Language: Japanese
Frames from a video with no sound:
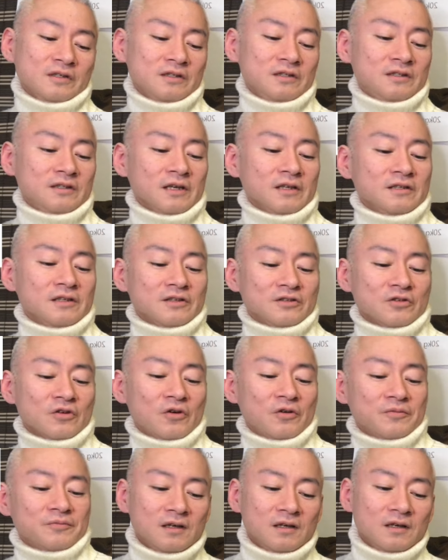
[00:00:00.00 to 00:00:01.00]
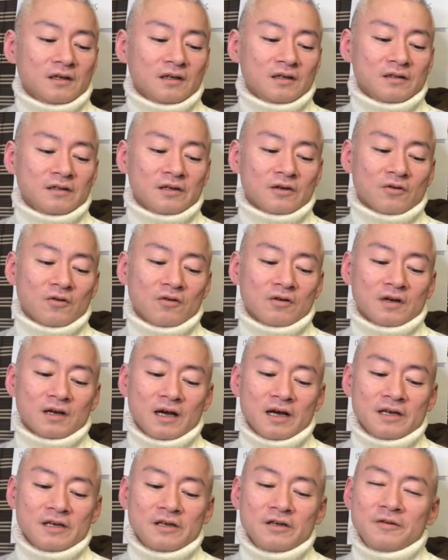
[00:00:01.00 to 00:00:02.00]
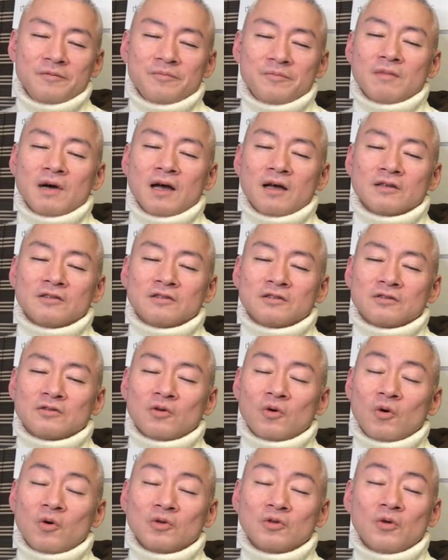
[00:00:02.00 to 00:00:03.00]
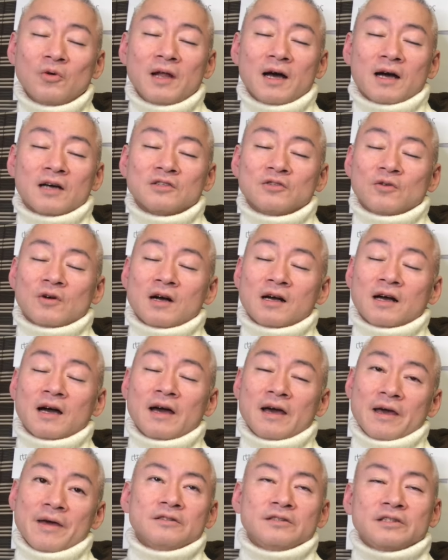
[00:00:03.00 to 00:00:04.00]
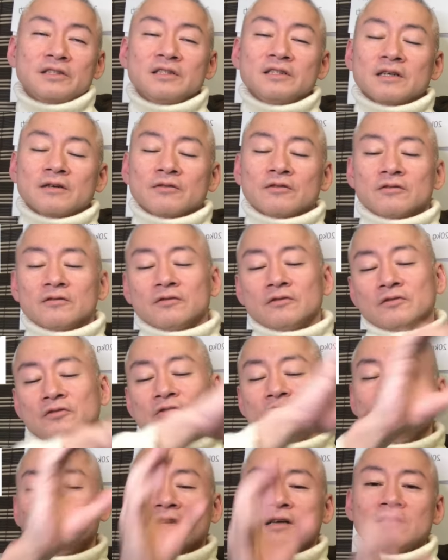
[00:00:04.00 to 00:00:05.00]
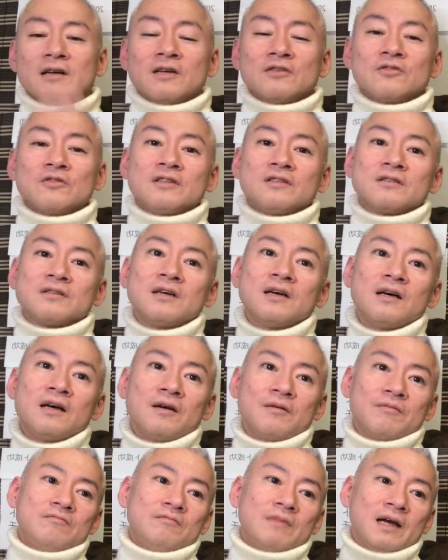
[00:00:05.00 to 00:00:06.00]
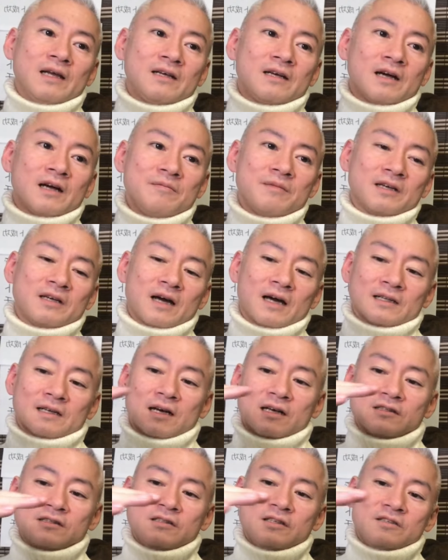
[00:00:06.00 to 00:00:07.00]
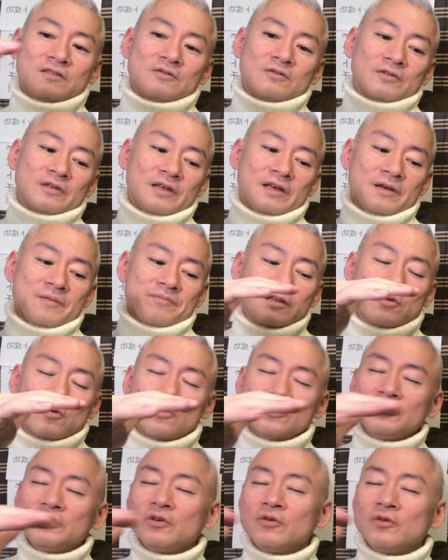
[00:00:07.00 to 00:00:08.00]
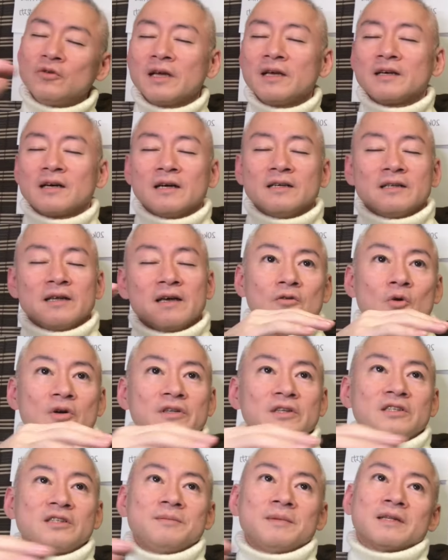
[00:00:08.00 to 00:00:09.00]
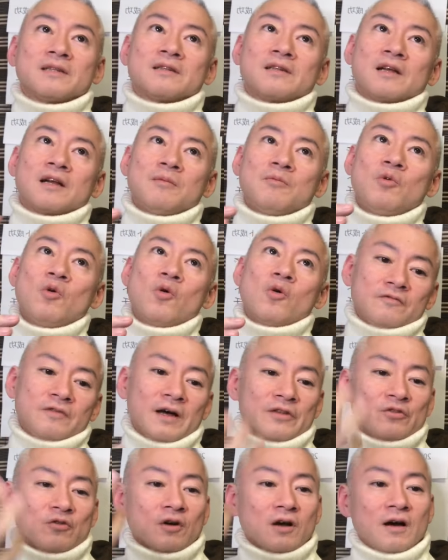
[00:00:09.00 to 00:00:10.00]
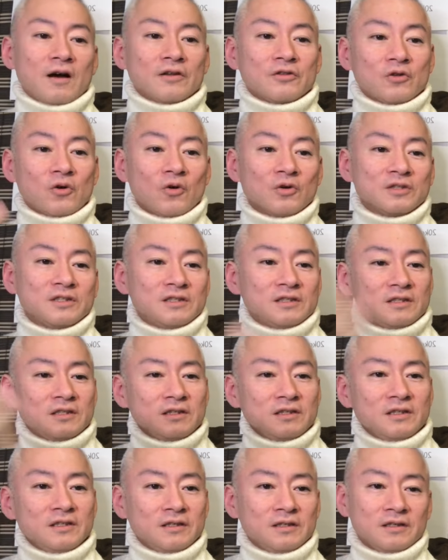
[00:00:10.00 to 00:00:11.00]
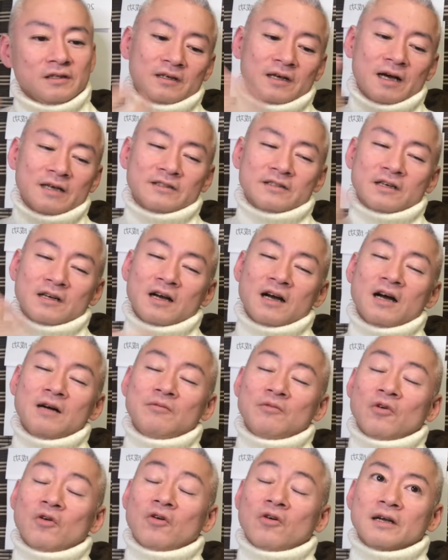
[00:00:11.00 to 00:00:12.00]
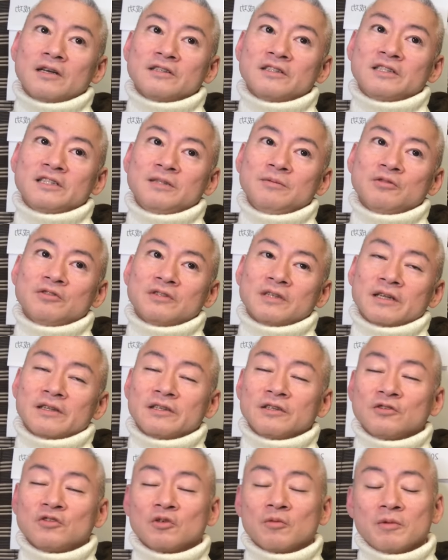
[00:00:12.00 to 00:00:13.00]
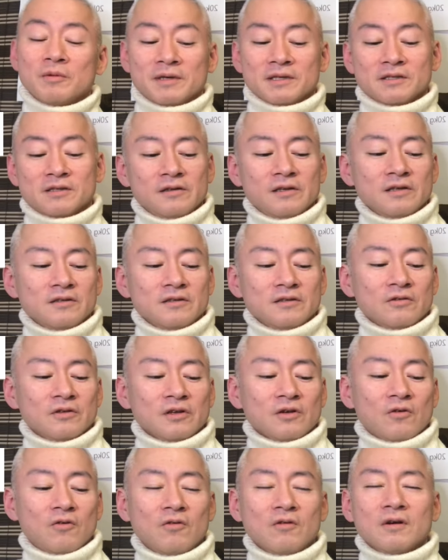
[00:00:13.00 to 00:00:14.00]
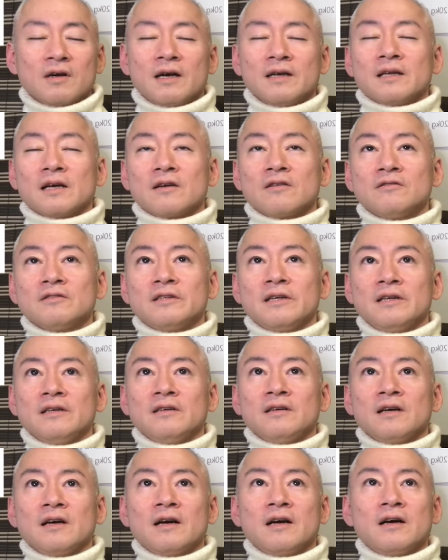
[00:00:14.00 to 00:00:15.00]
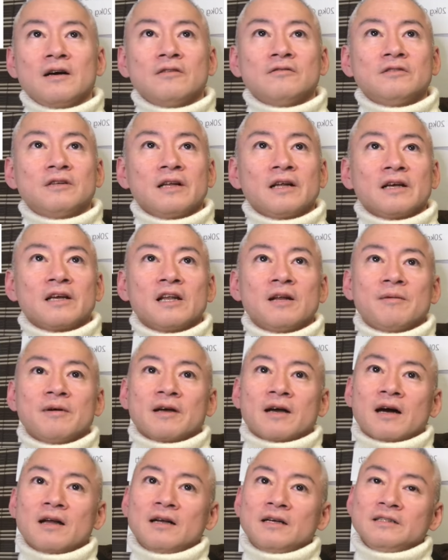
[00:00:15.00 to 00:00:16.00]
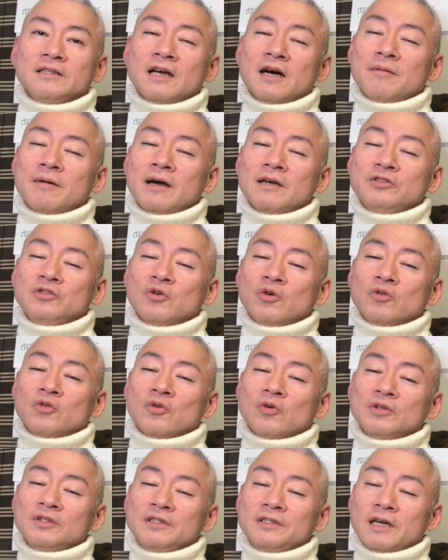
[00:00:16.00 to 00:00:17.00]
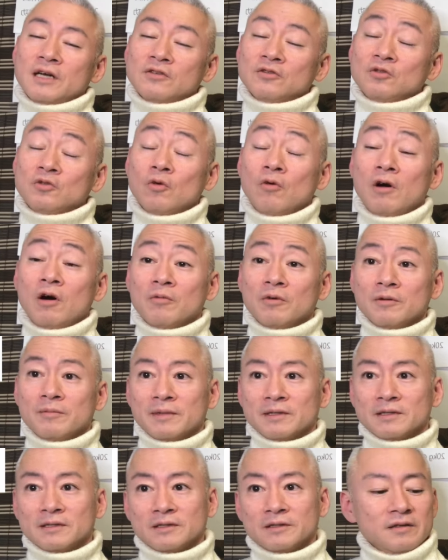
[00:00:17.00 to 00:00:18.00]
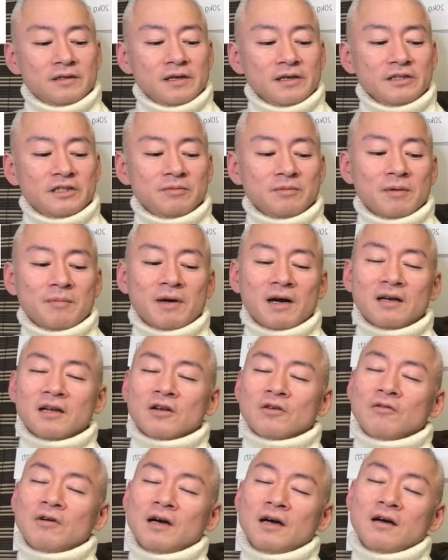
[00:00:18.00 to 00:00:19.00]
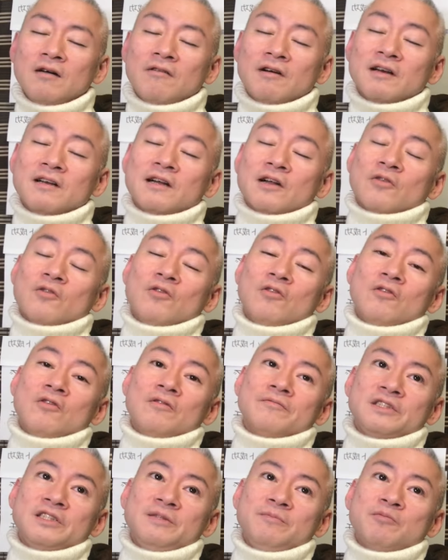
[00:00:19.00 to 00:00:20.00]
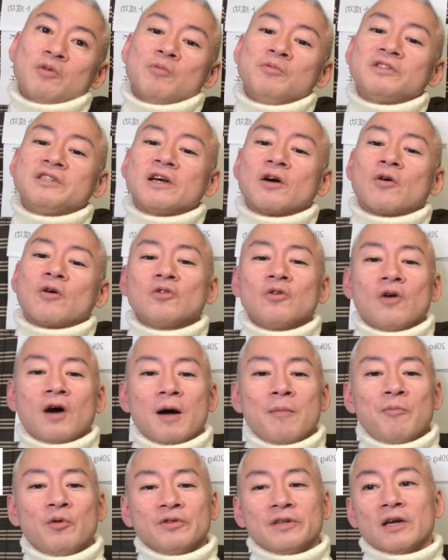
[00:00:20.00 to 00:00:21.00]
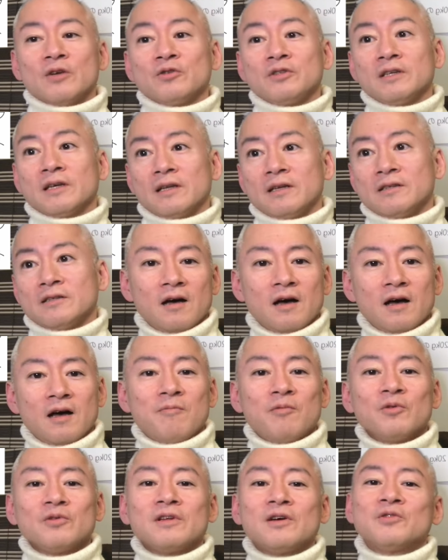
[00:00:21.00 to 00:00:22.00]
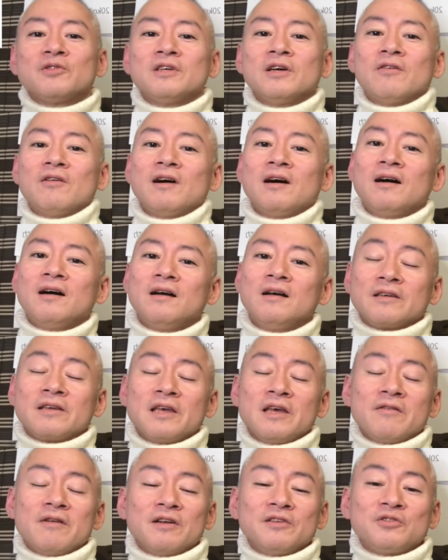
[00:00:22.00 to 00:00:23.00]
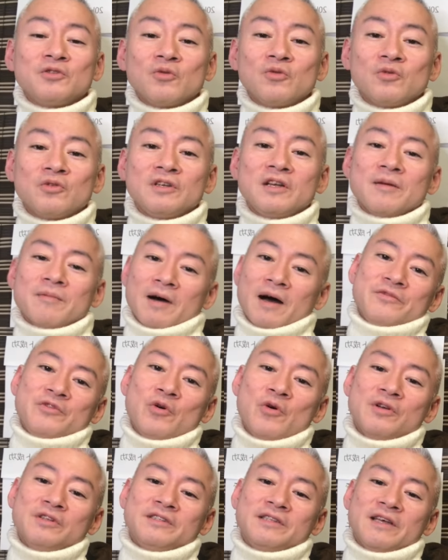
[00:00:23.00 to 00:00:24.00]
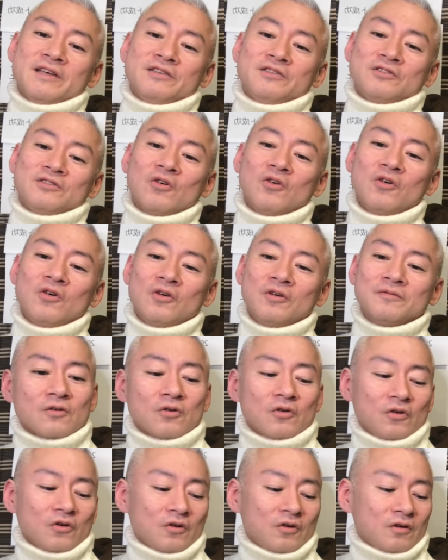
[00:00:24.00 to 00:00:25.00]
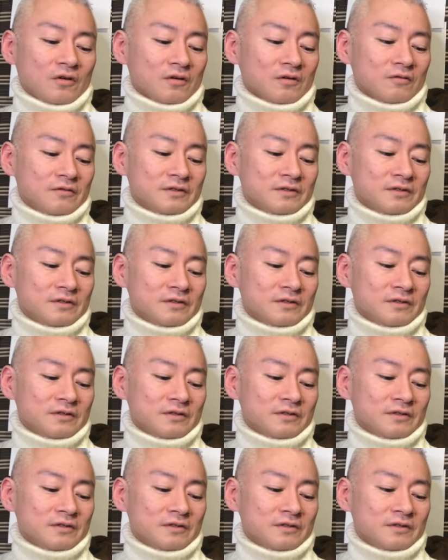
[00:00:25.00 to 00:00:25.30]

言っていいでしょうで今回、まあ、相当な赤字を抱え、資金が潤沢であるのですが、毎回毎回赤字ですので、で、この日本大会でこけてしまったら、もうファンド側、投資会社側もかなり渋くなってくると思います。ですので、今回、タケル戦が売れなければかなりやばい状況になるとは思います。で、一番バカなのは、我らのチンポ向きアことアンポンタルキアです。アンポンタルキアは、競馬にちょっといれば、ノイリ選手と、この